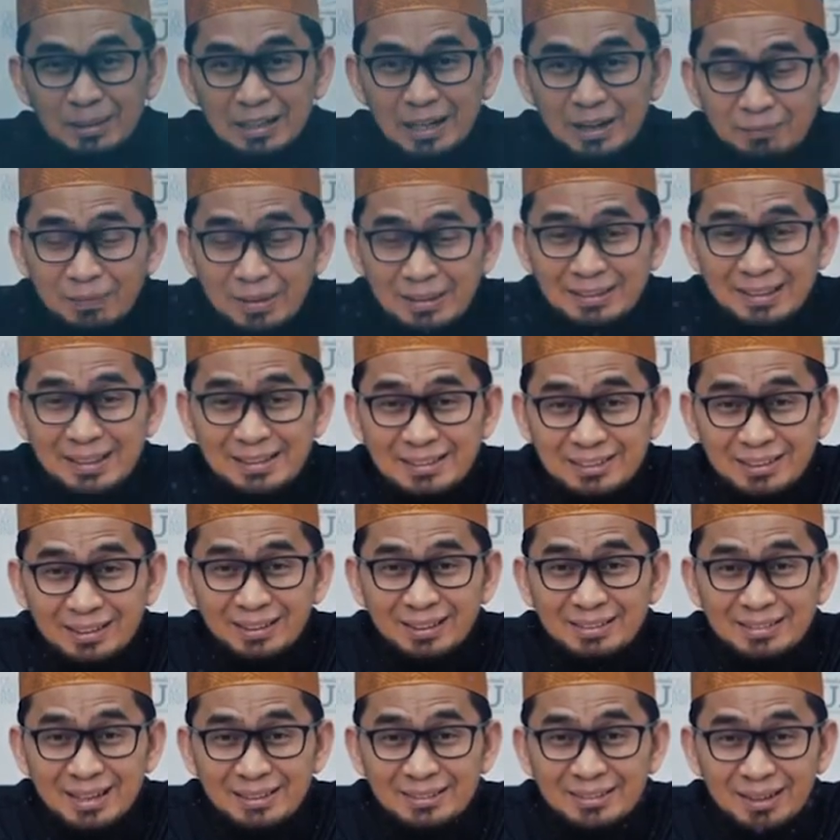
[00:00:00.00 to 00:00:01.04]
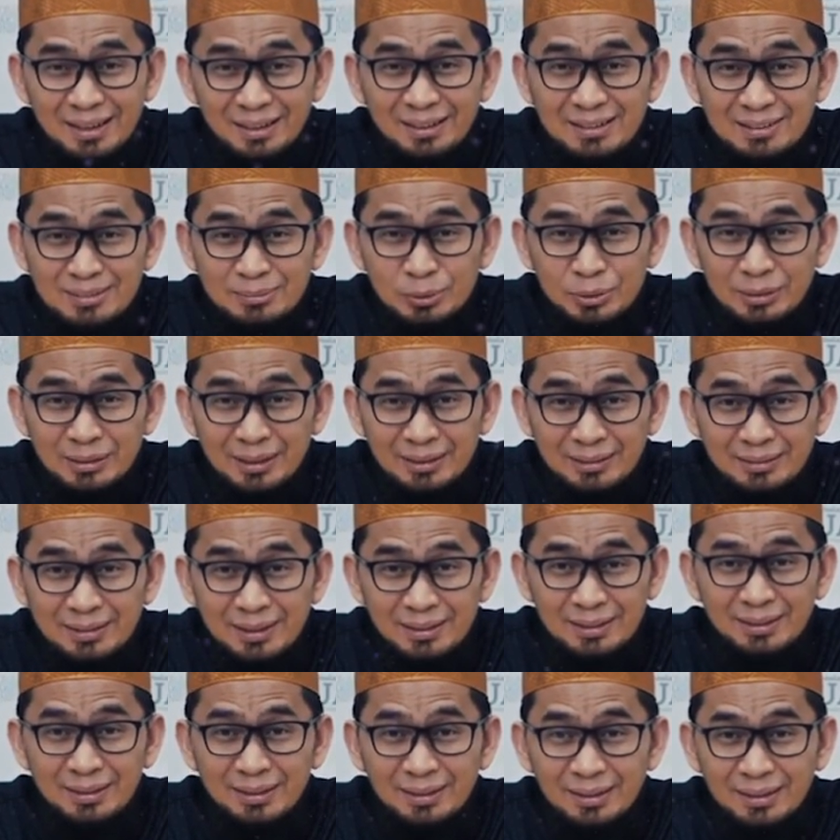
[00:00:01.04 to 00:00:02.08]
mendapatkan segala janji yang disebutkan
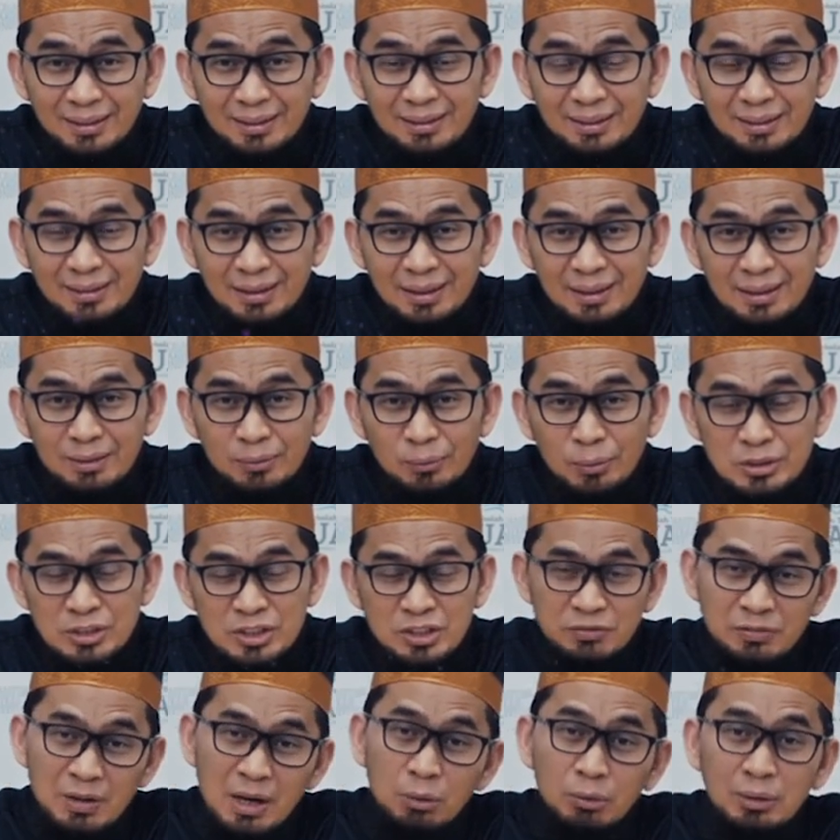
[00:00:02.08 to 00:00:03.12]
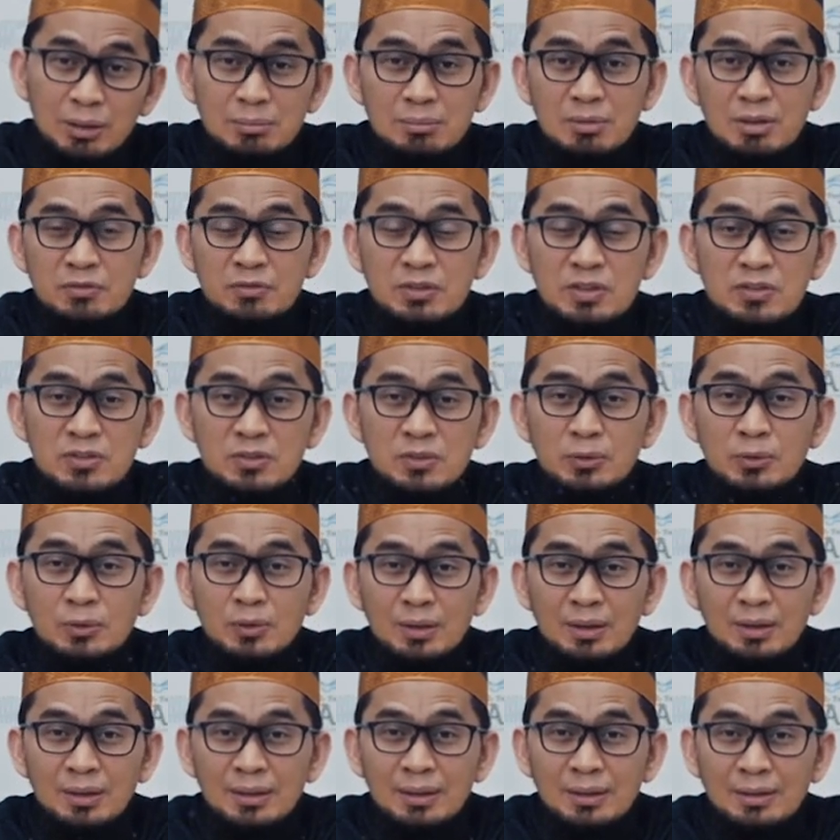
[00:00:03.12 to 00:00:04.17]
tadi ya wa lima fis
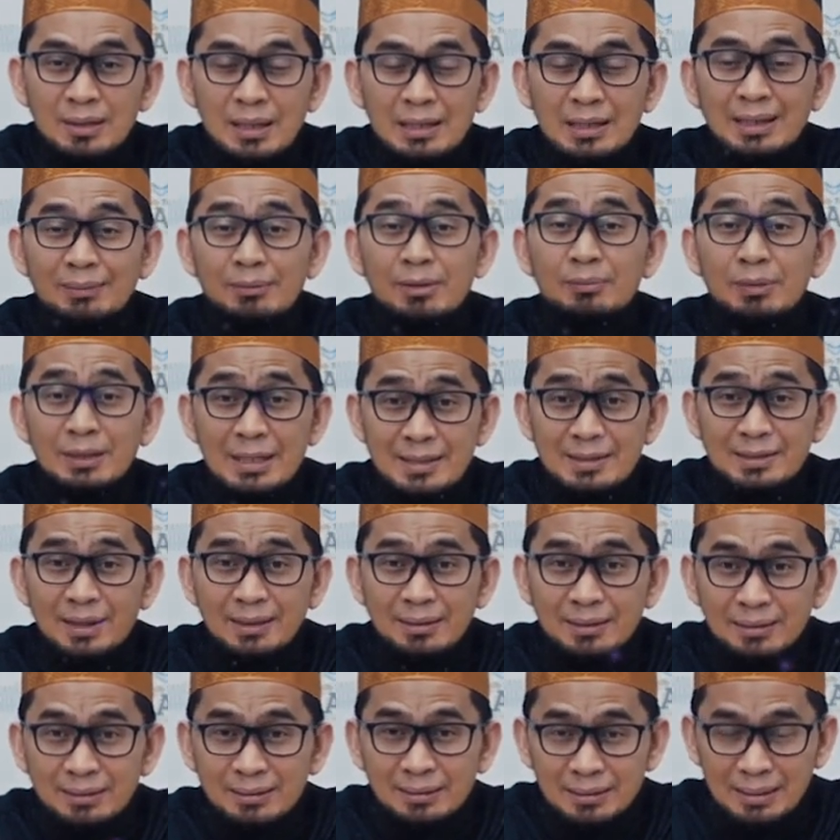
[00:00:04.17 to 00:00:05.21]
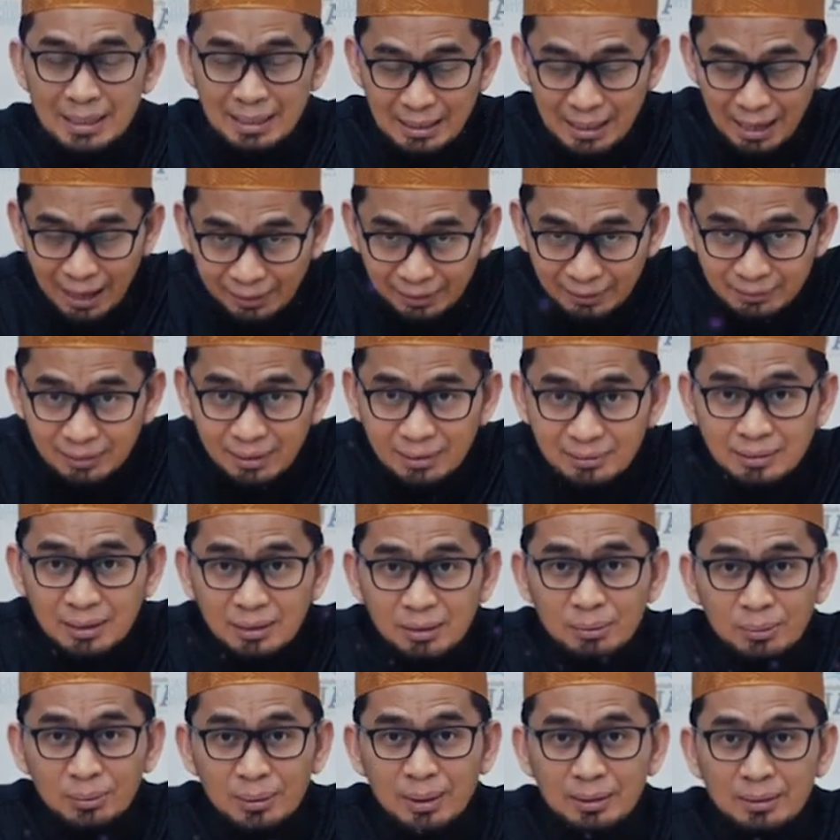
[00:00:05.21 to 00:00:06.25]
sudur dan kami berikan dari ayat-ayat
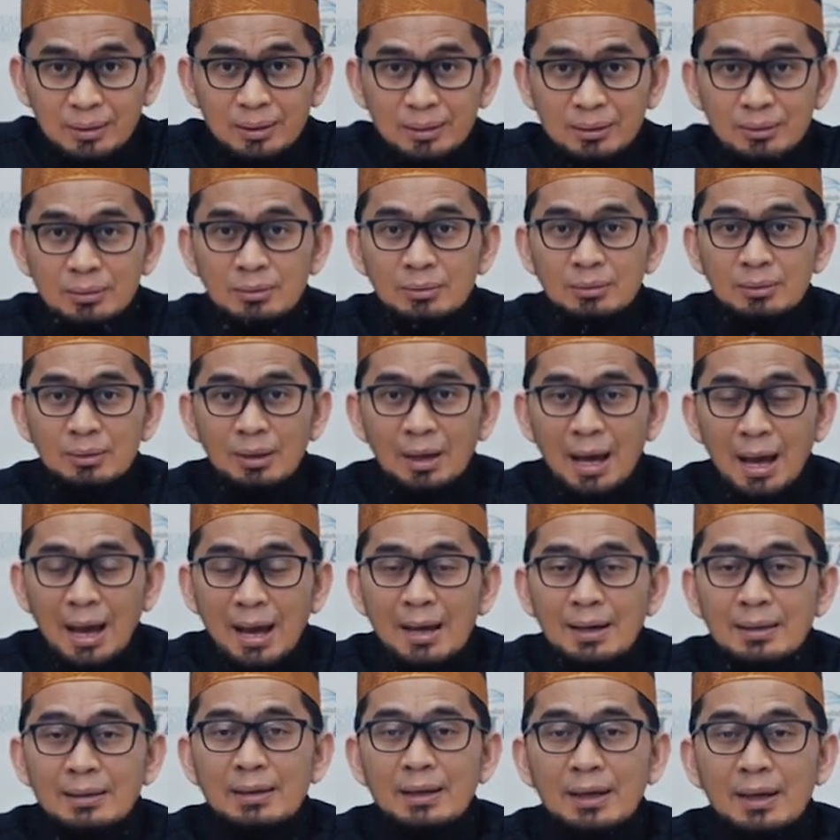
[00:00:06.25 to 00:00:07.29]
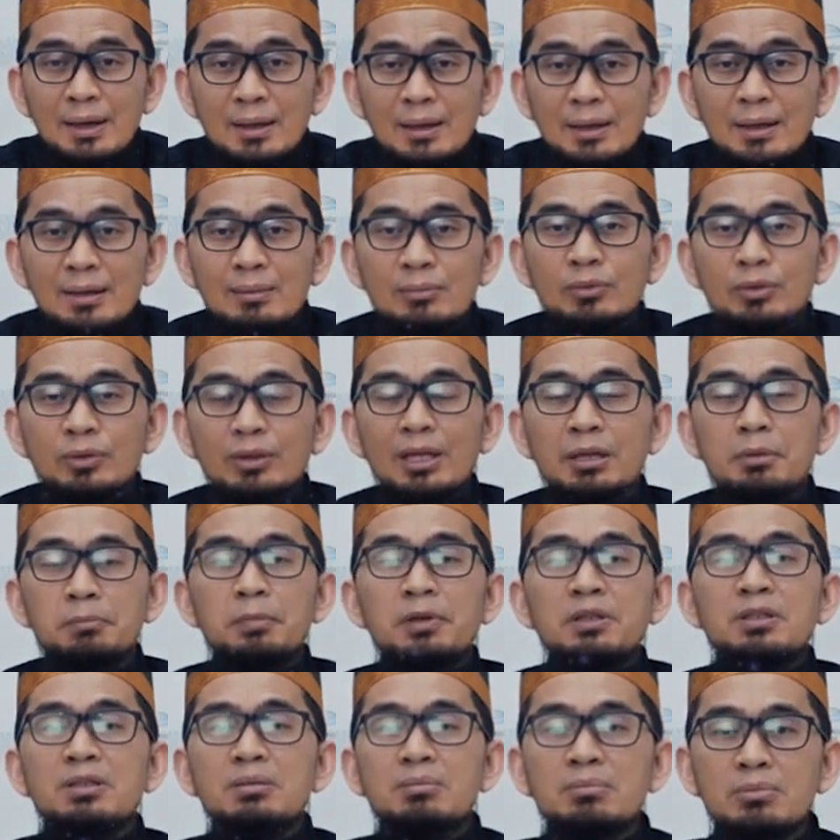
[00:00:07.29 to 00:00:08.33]
Al-Qur'an itu ada kemudian
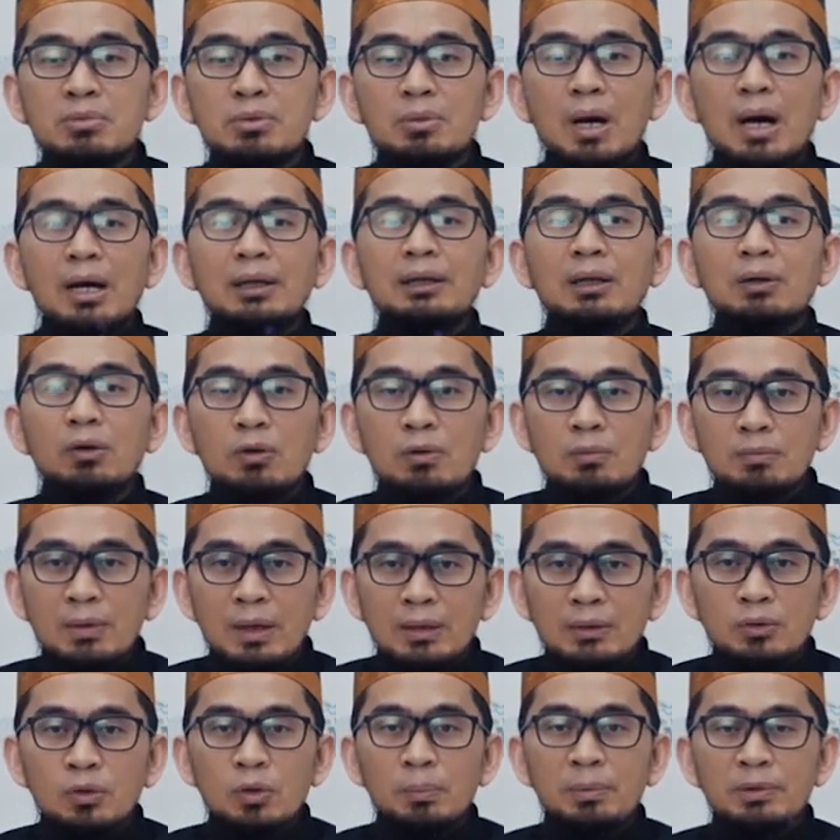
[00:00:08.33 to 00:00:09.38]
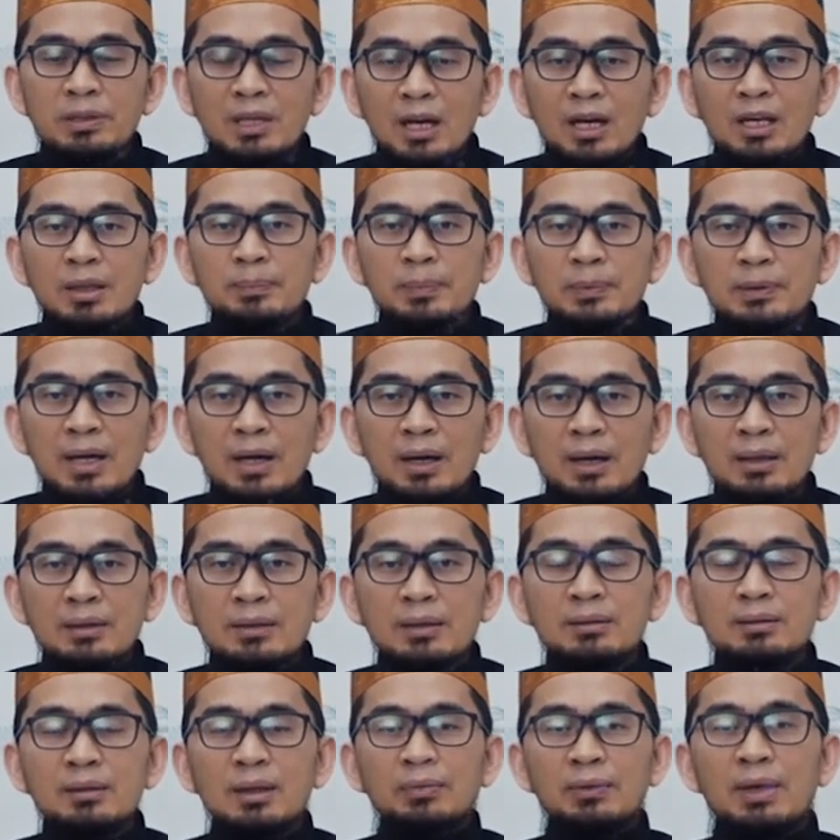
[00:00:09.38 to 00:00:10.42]
penyembuh, ada obat untuk penyakit-penyakit
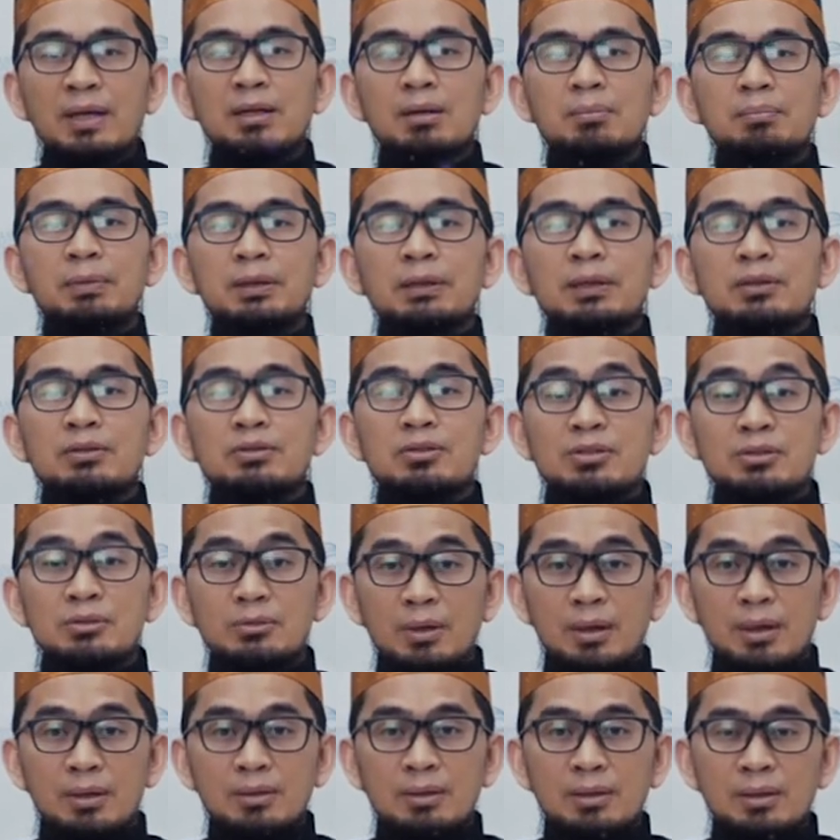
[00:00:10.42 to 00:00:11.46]
yang tertanam pada jiwa.